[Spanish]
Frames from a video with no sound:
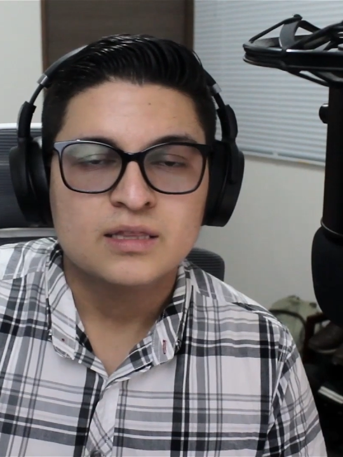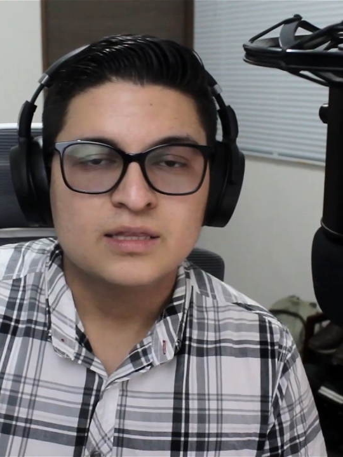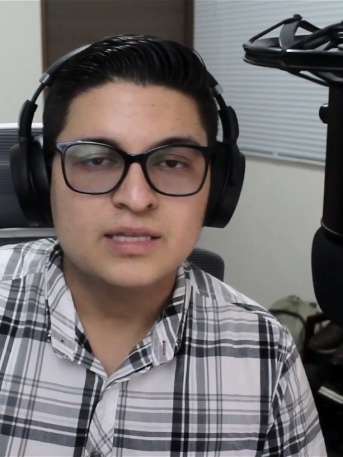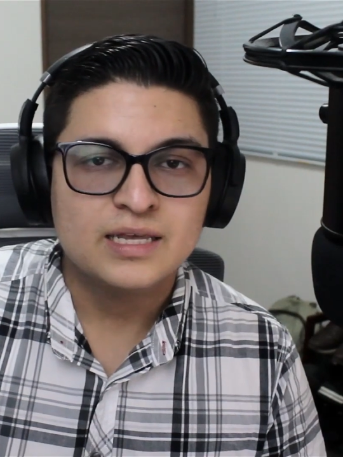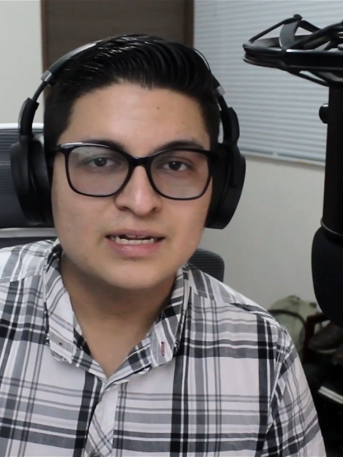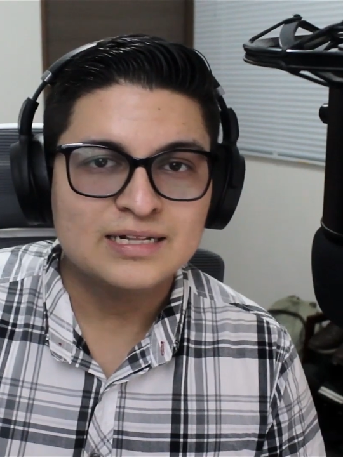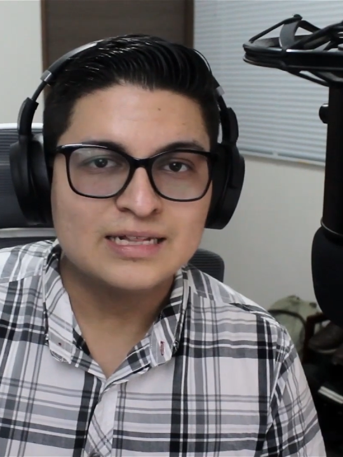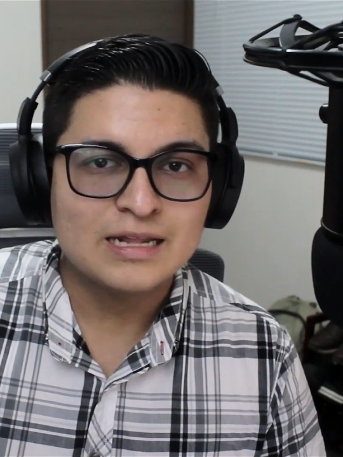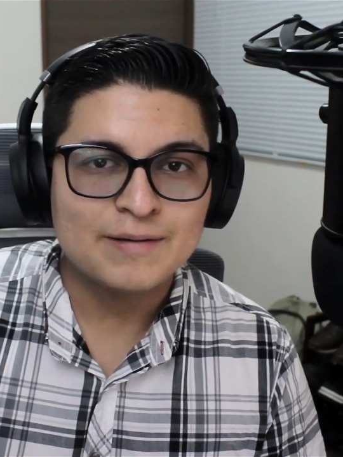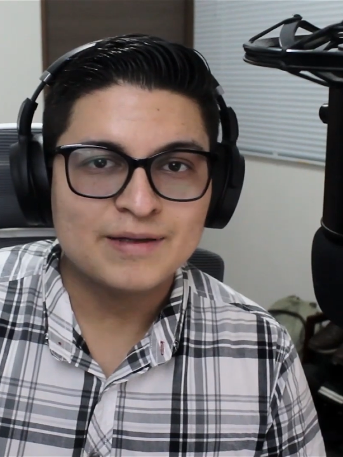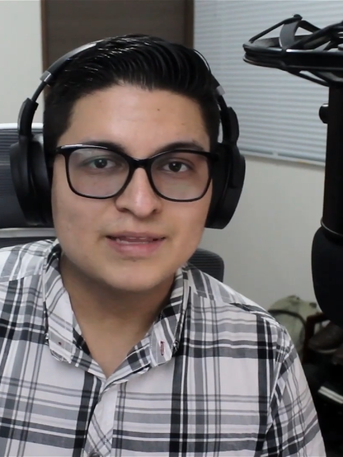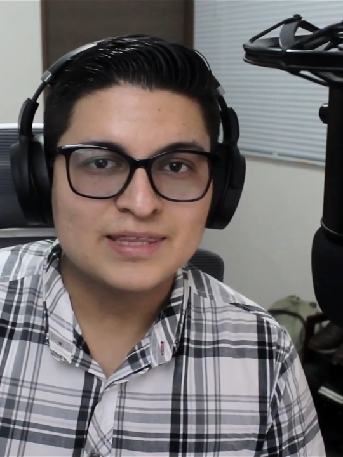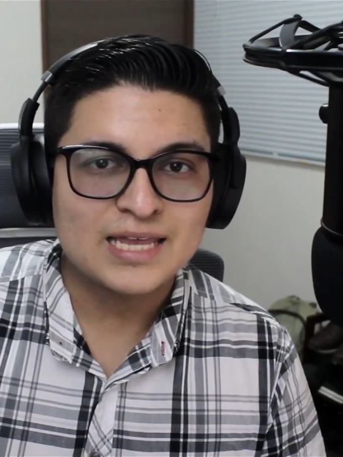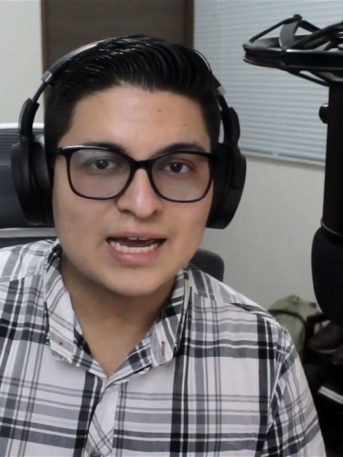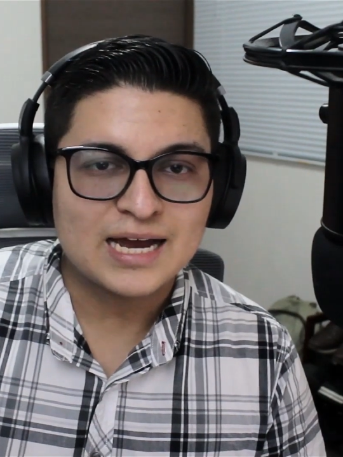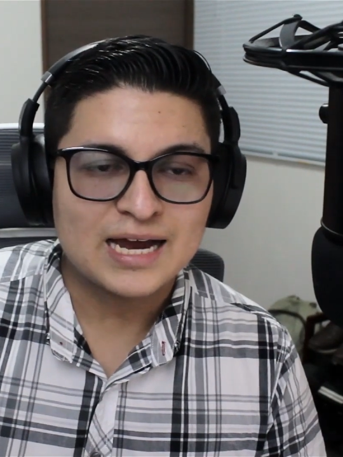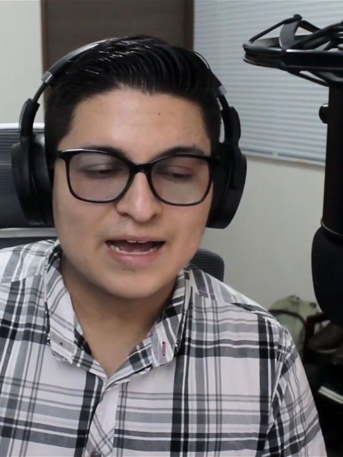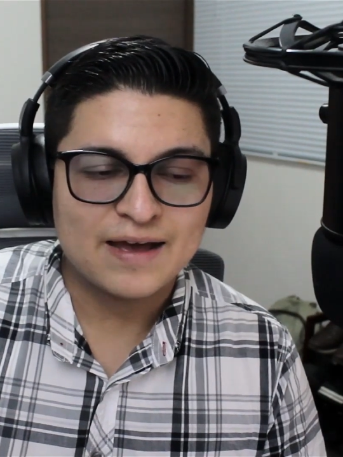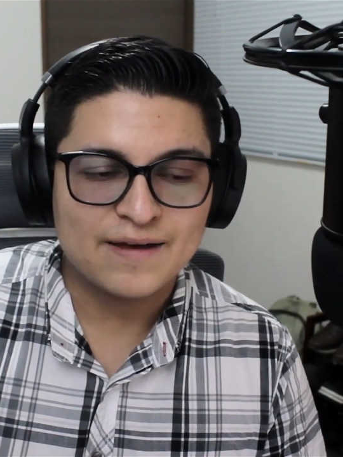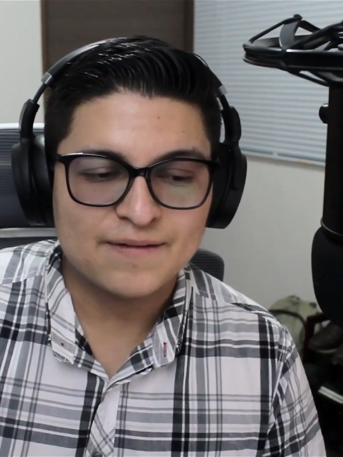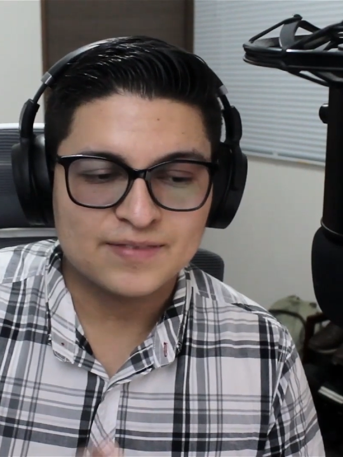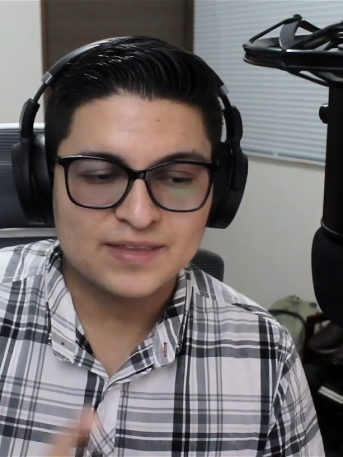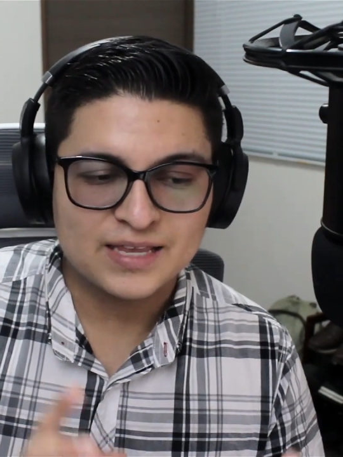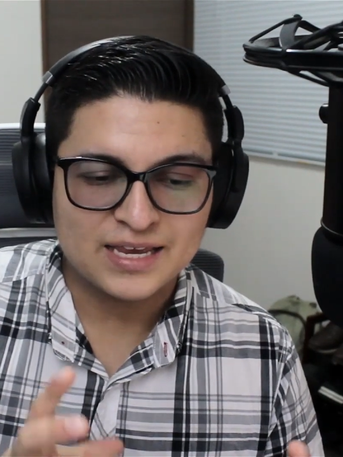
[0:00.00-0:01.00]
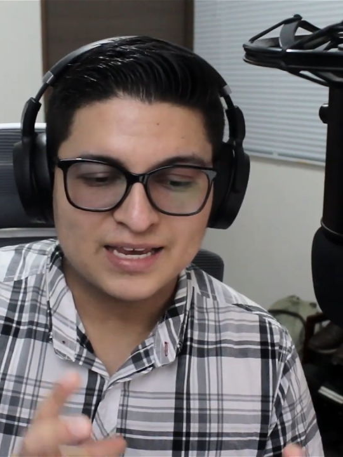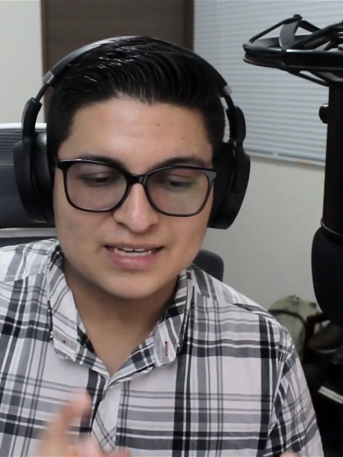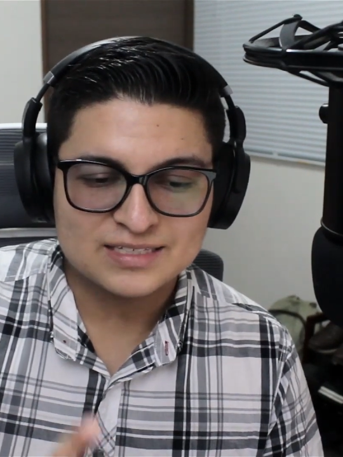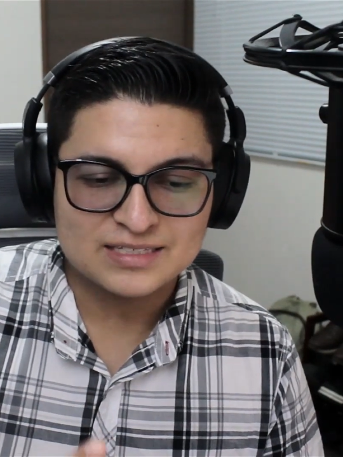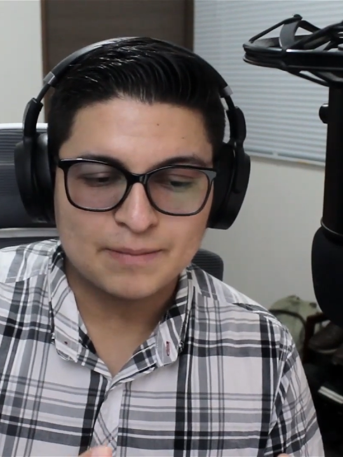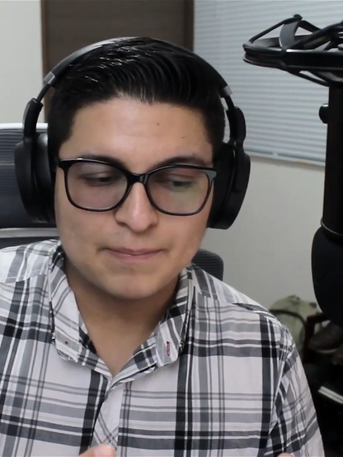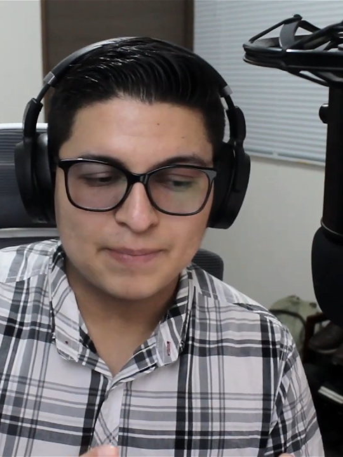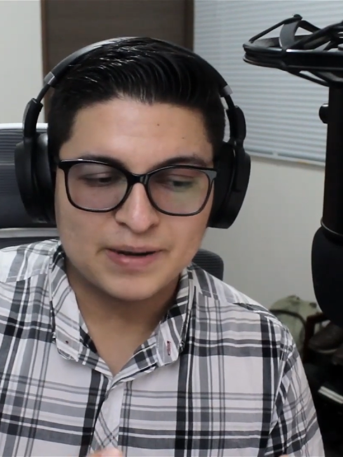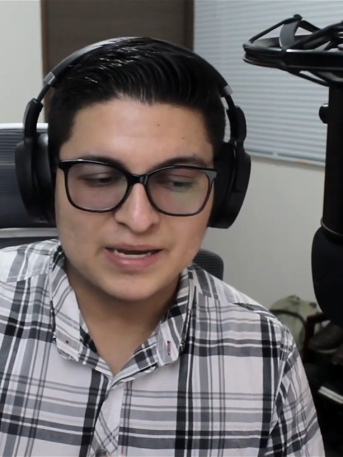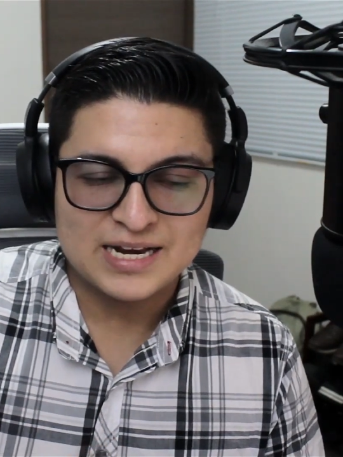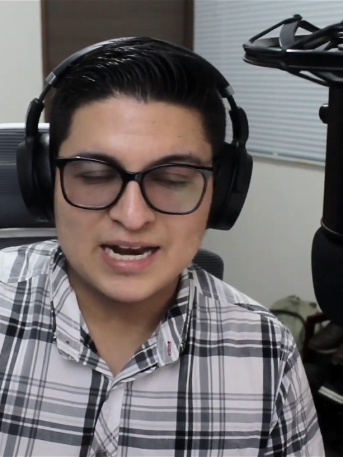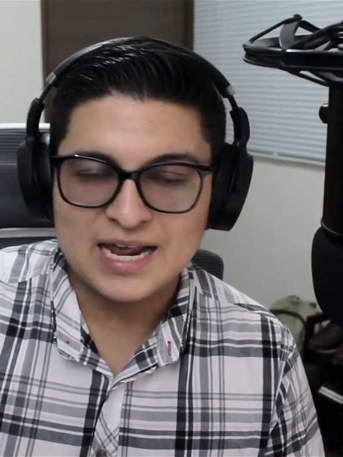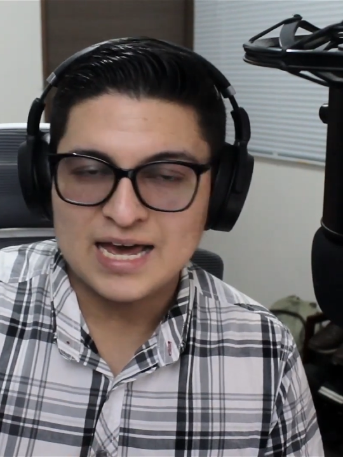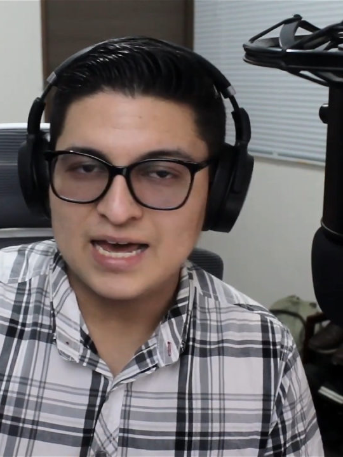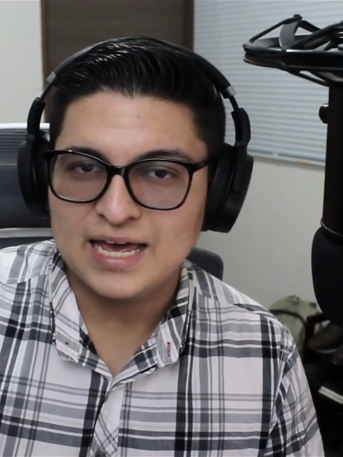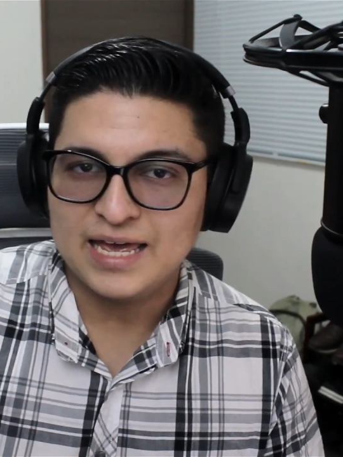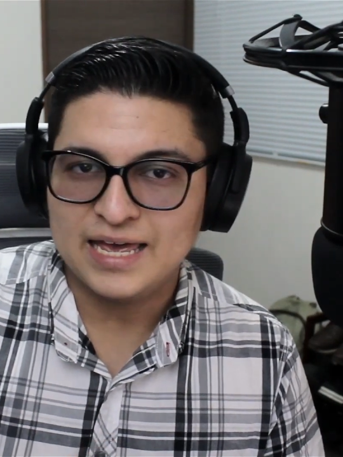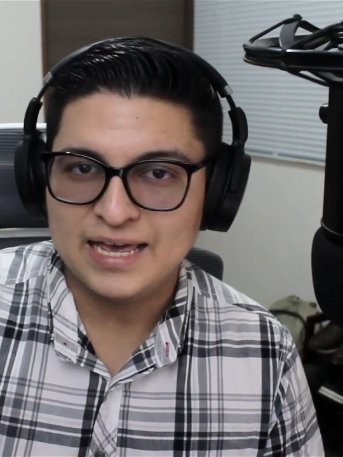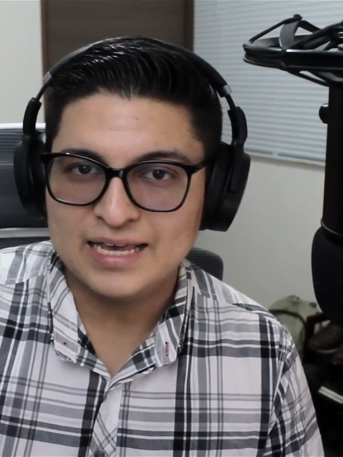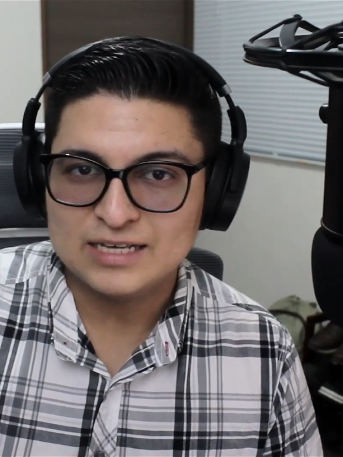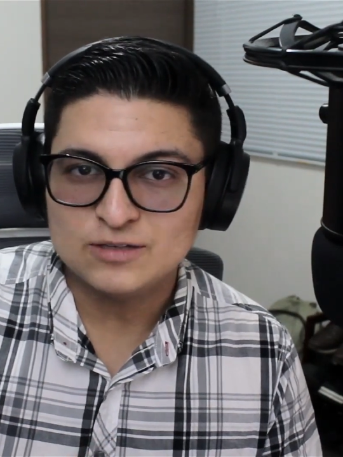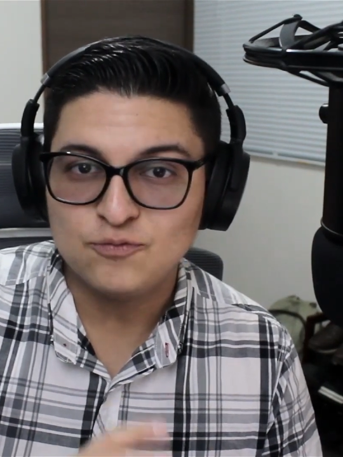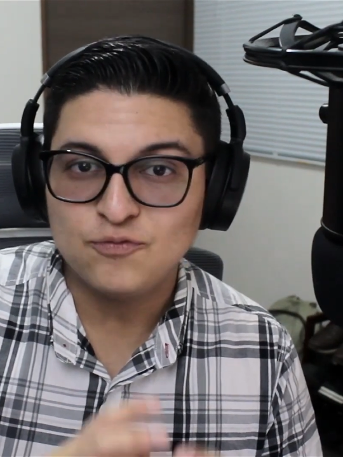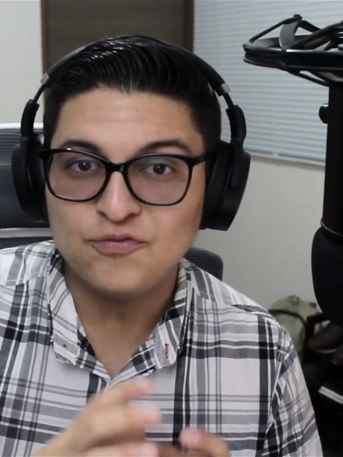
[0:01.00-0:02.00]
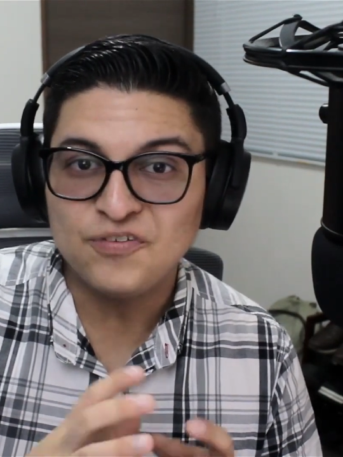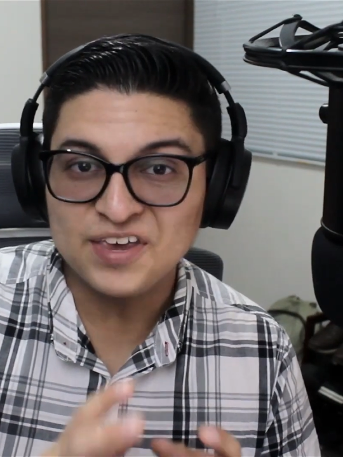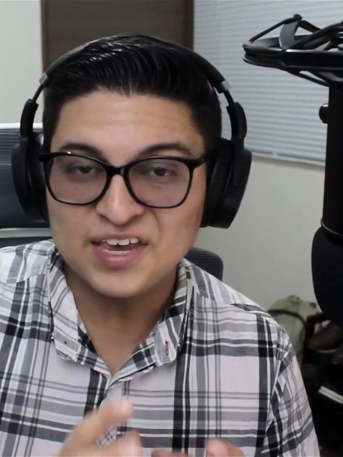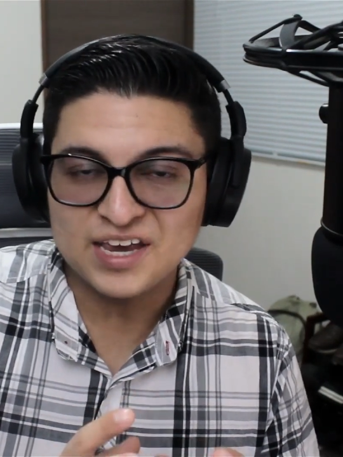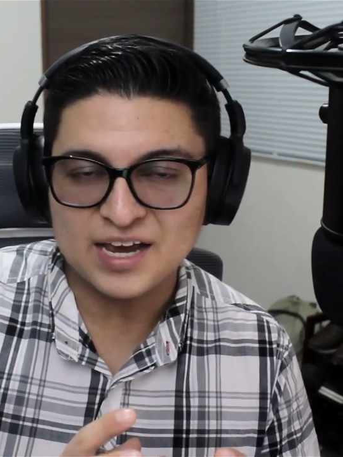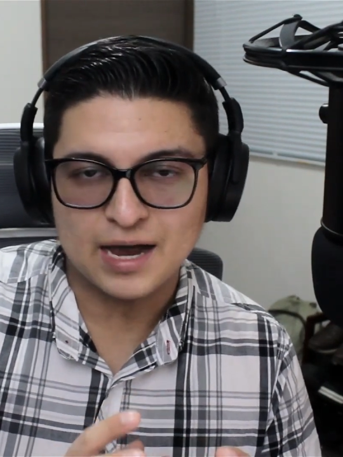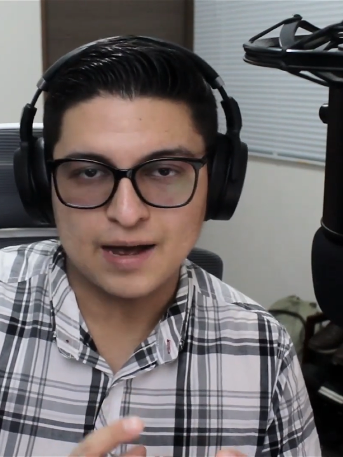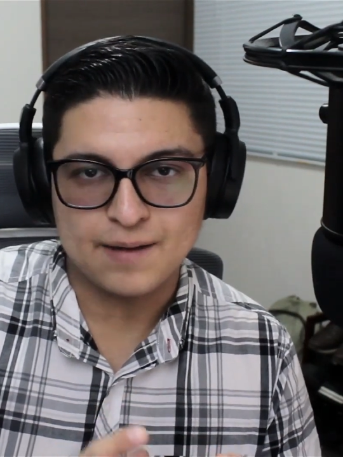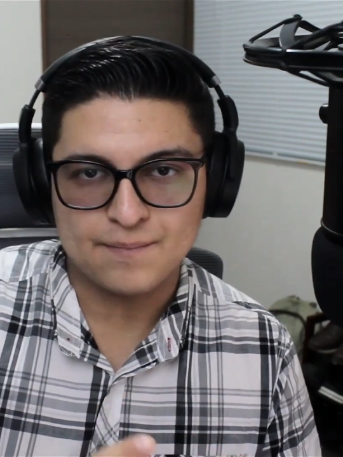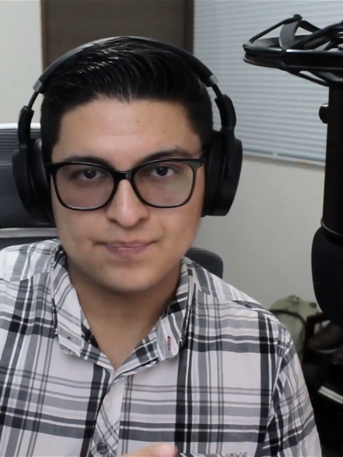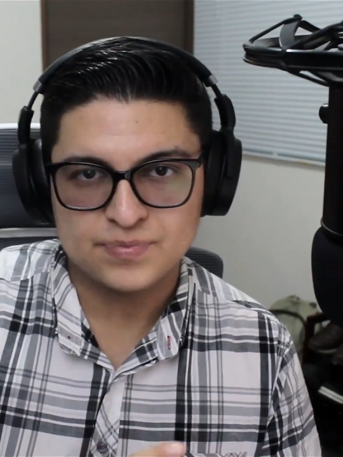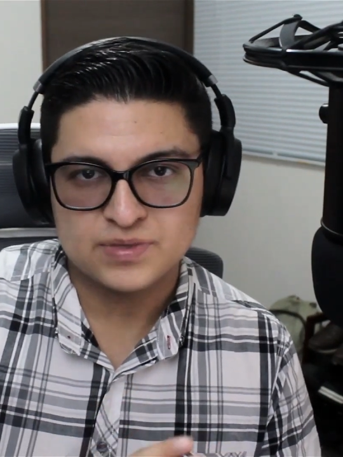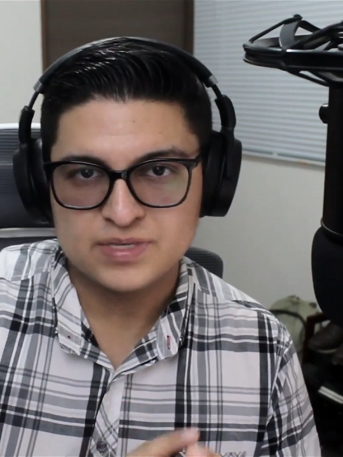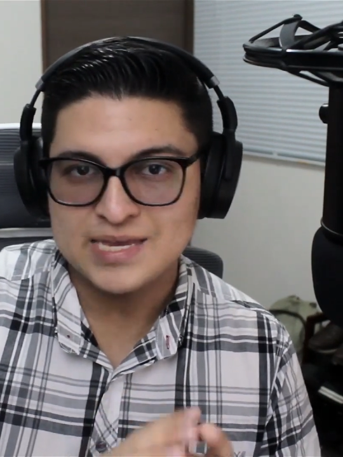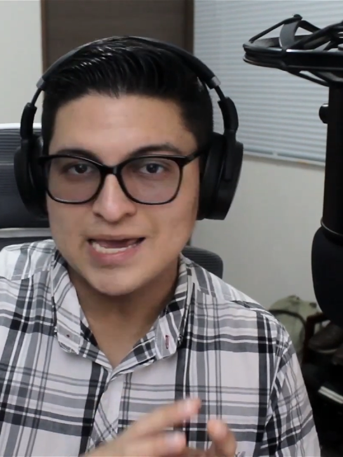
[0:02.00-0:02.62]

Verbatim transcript: tienes la ventaja de que esta página es fija,